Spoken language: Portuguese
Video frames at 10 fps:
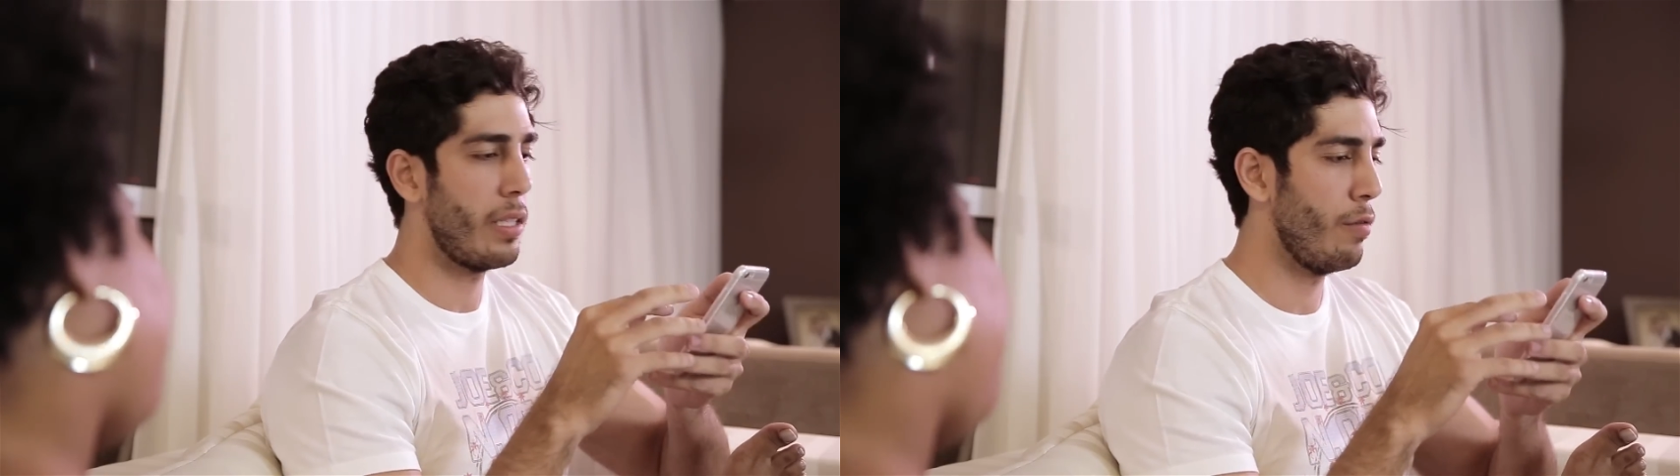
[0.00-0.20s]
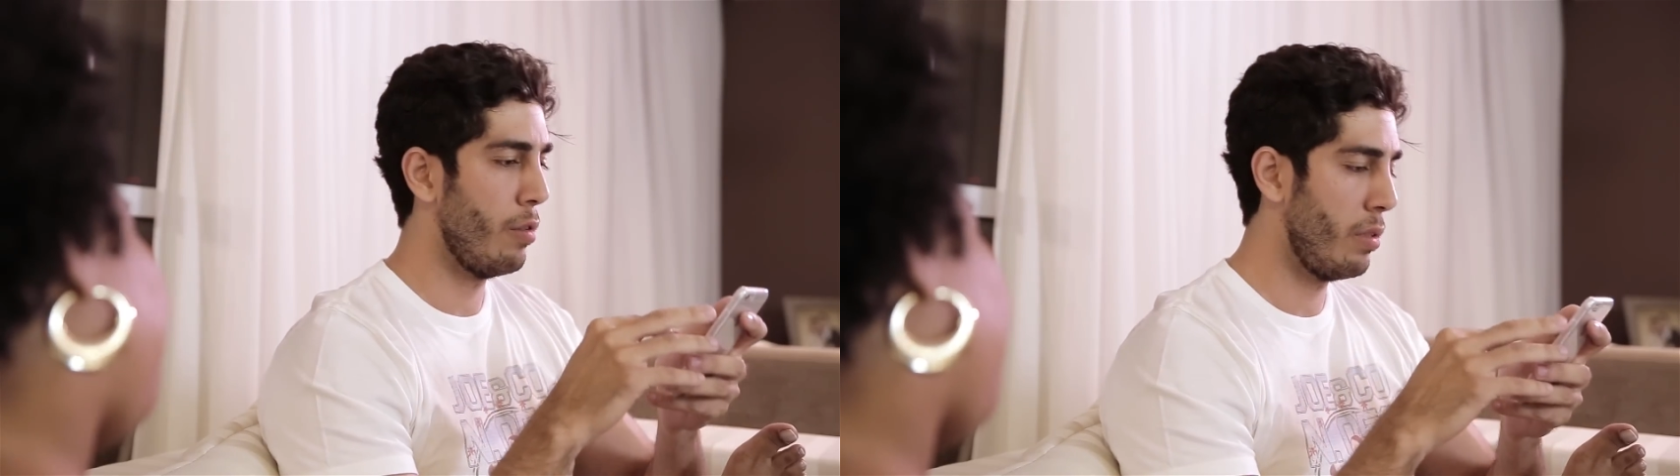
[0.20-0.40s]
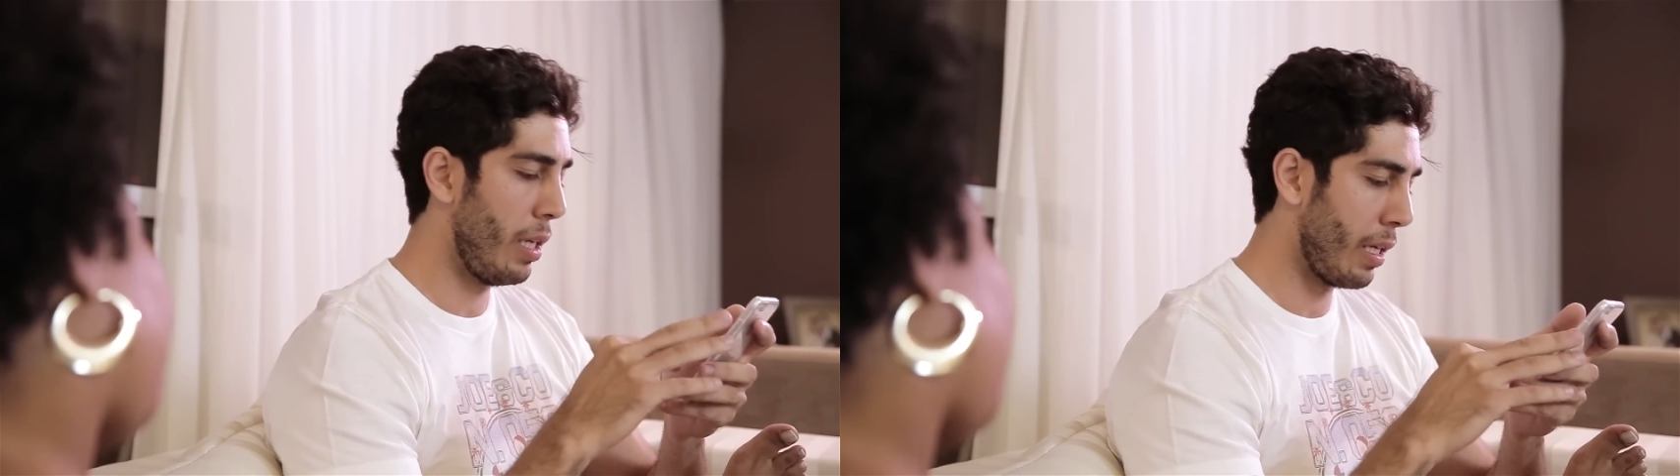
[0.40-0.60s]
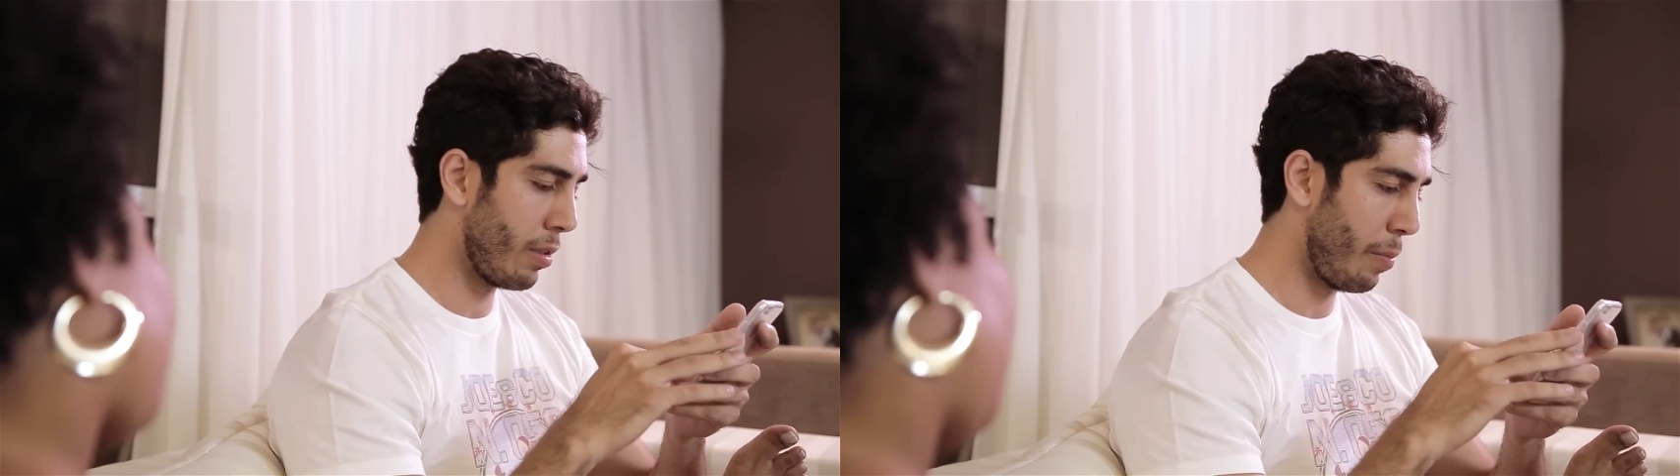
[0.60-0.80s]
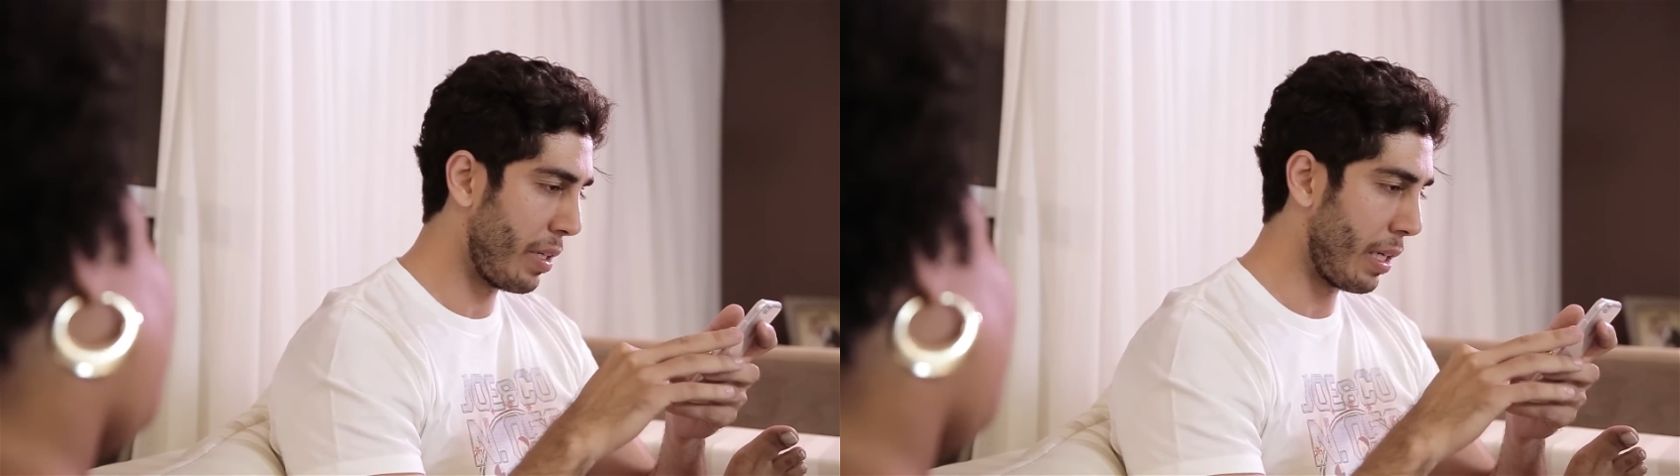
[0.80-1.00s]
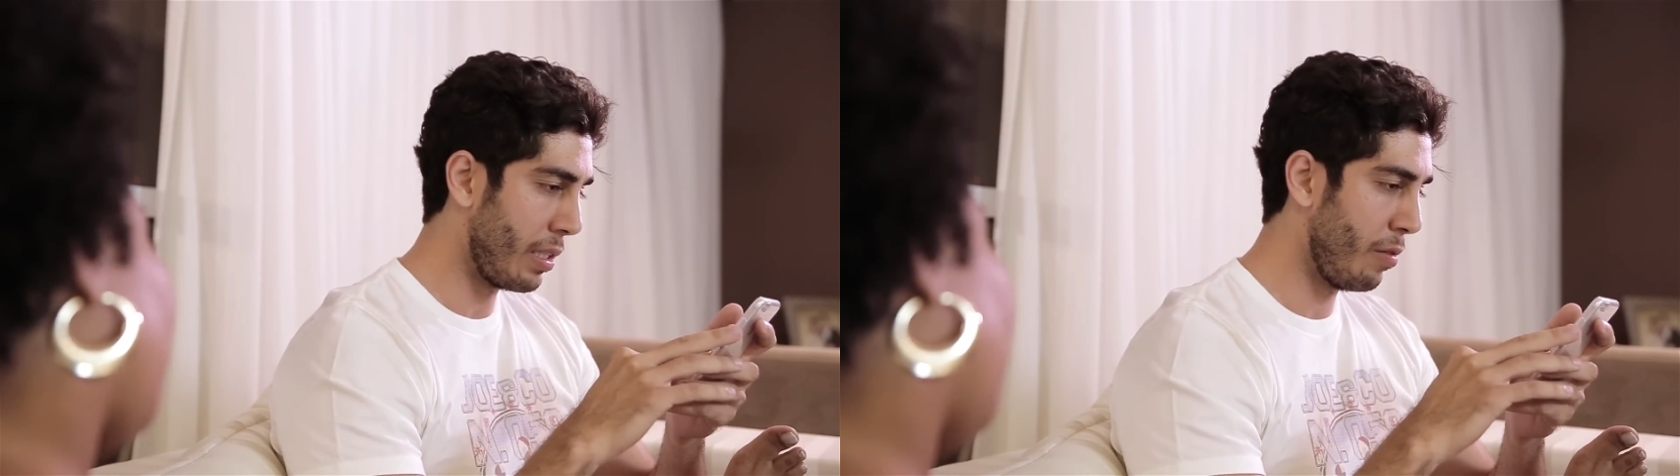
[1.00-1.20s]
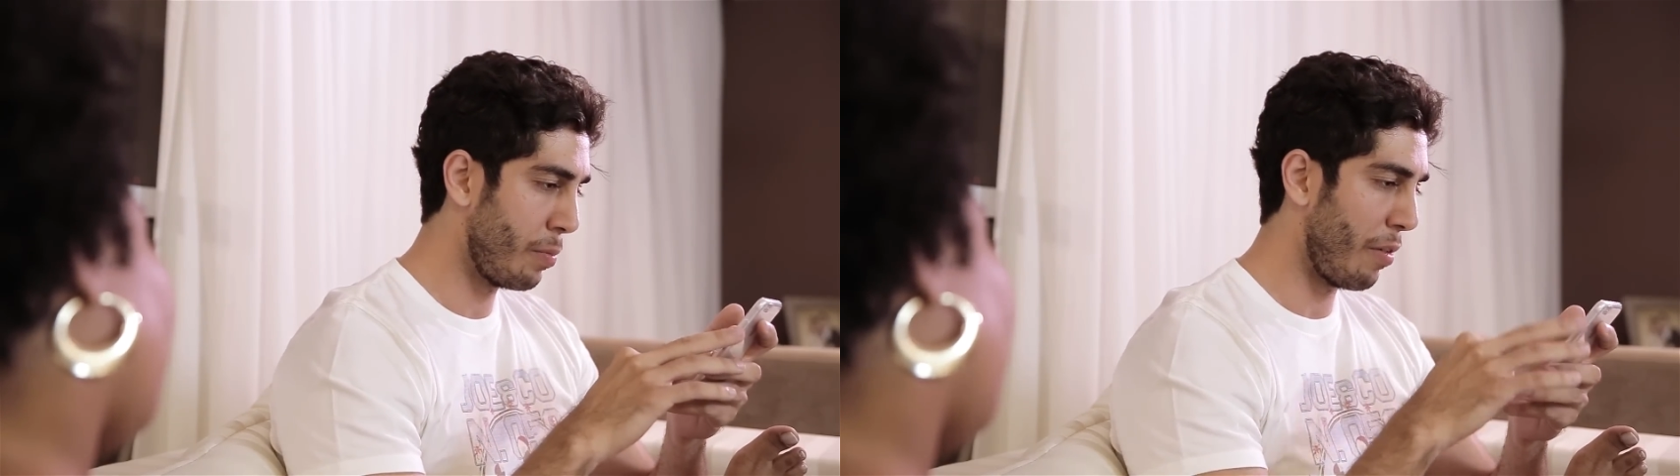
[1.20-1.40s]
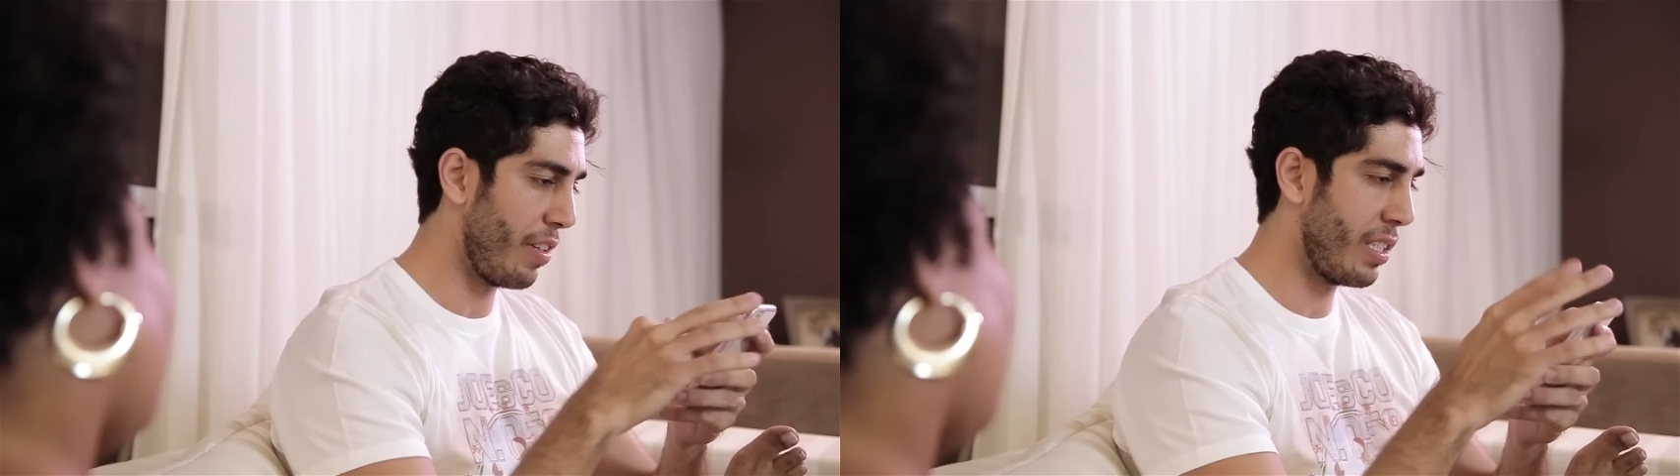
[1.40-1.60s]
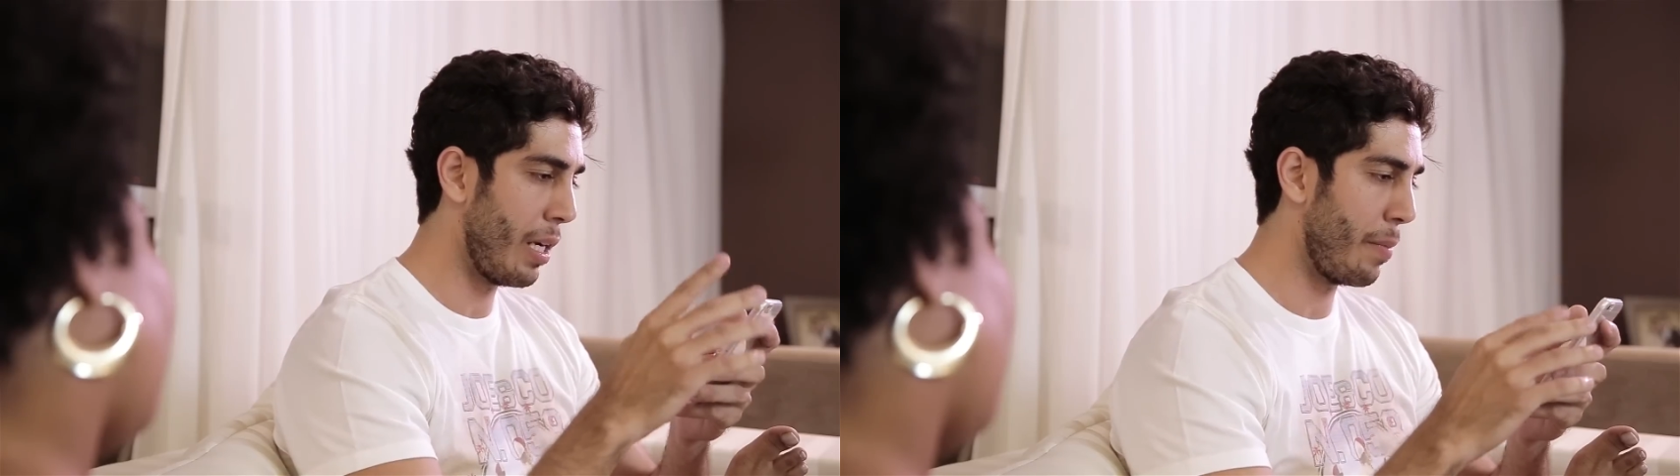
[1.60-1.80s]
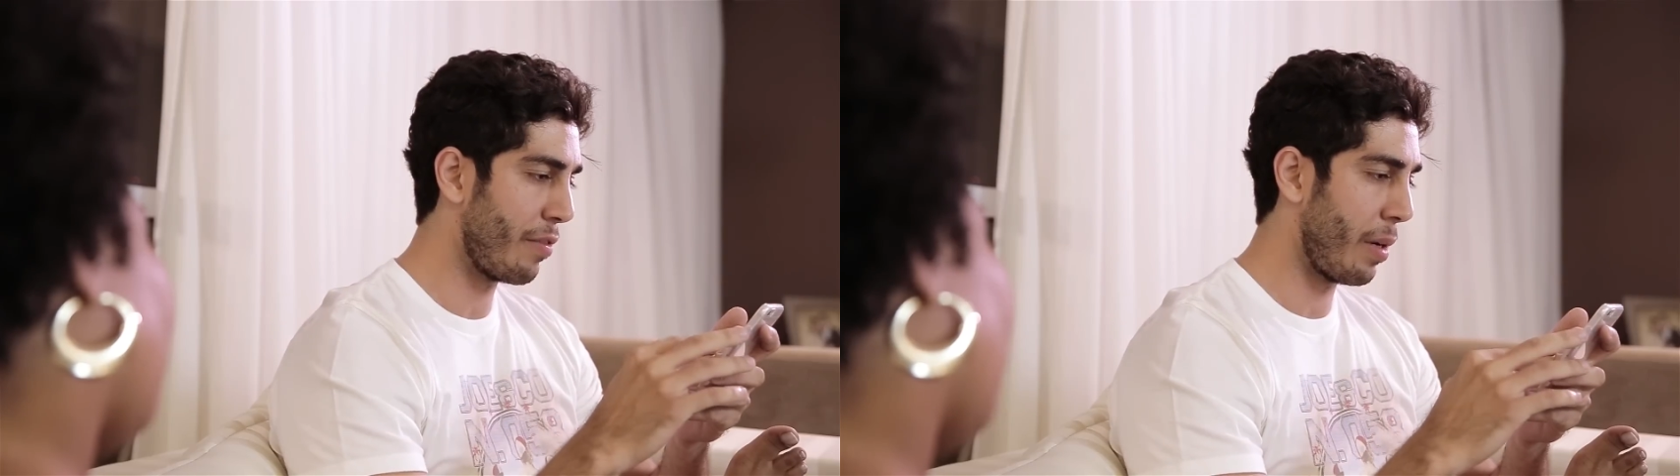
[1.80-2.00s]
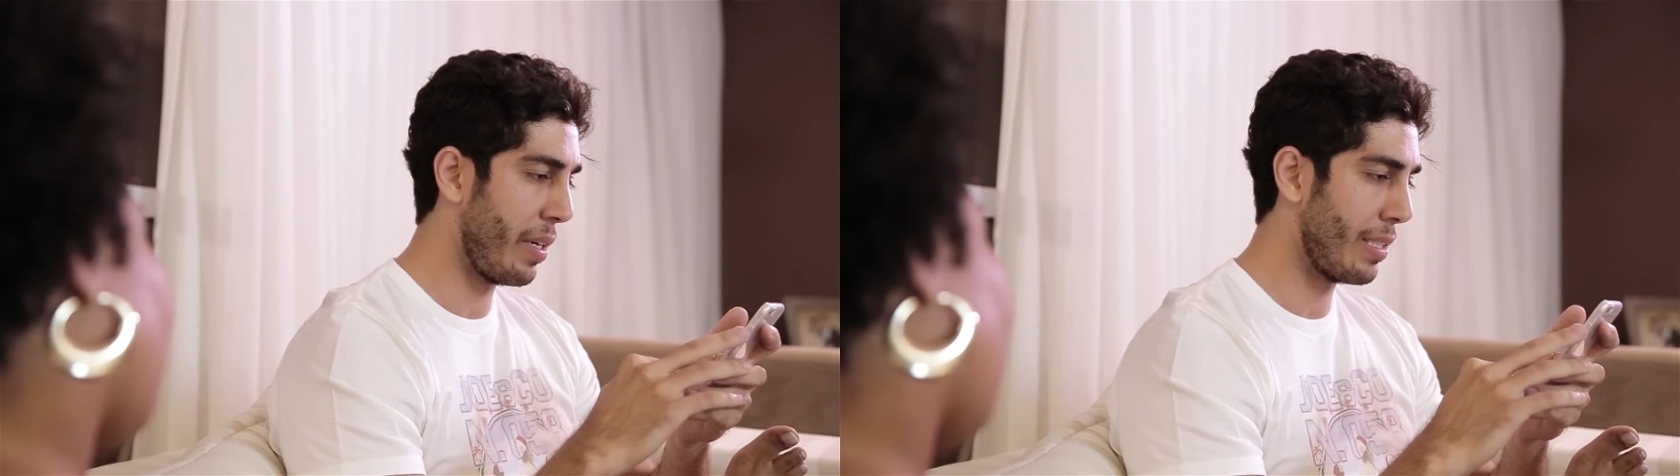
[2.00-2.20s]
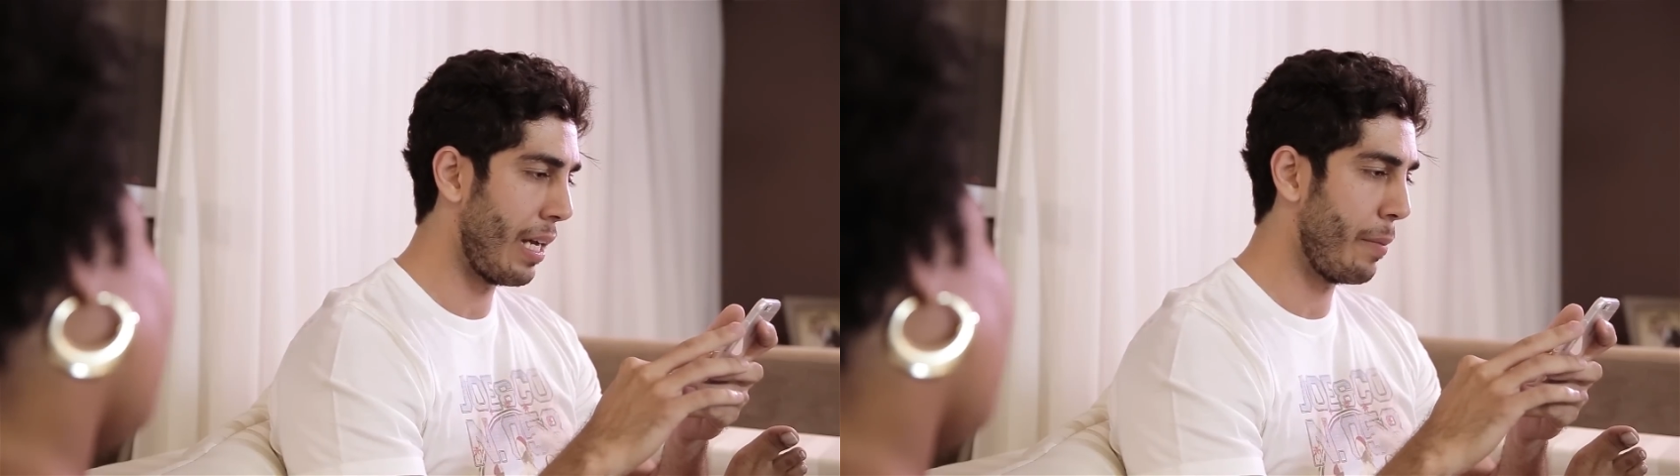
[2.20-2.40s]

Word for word: Então eu vou desligar os aplicativos para fechar, para ficar mais